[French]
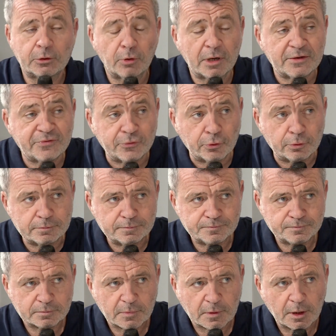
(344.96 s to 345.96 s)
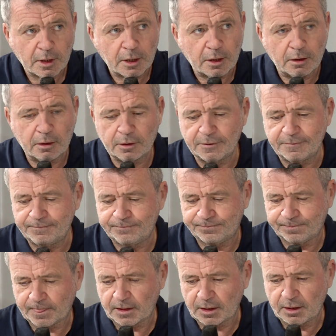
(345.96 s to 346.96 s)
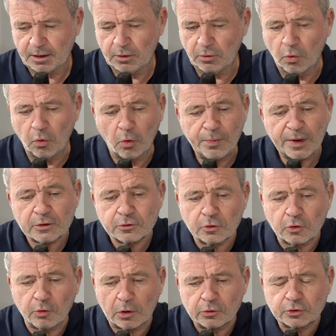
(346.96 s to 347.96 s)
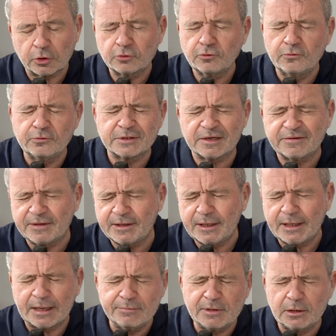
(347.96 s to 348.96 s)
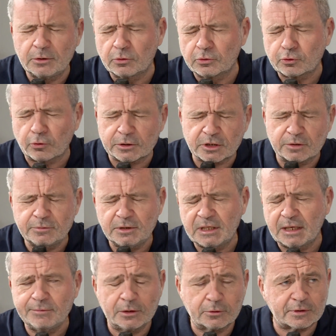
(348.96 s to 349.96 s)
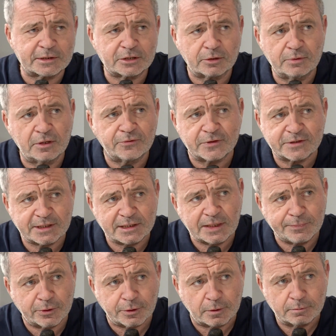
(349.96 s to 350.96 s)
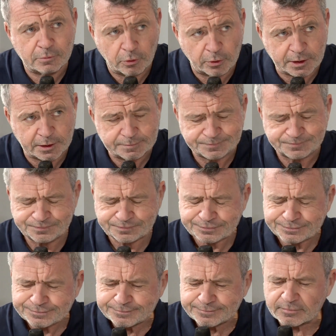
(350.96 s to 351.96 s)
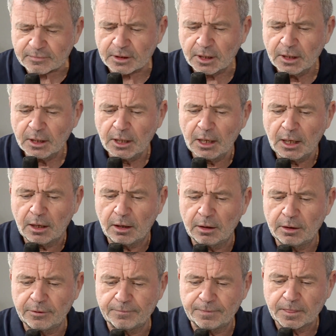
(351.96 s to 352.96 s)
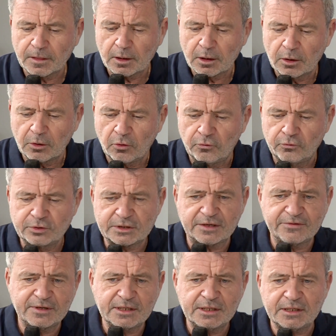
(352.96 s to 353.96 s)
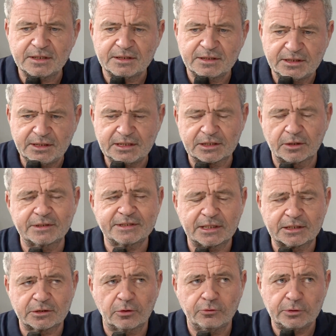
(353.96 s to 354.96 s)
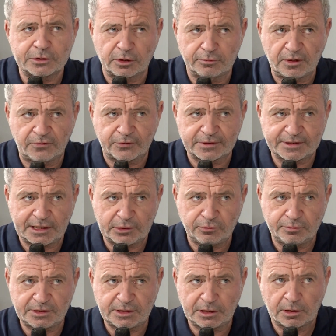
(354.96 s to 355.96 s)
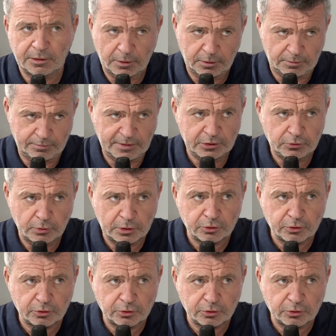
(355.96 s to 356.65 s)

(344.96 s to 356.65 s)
quoi un vieux euh, on, parle de quoi Aujourd'hui, vous avez 1 300 000, 1 400 000 Français dépendants. OK. Euh, vous avez 600, 700, 800 000 Français à domicile, maintenus à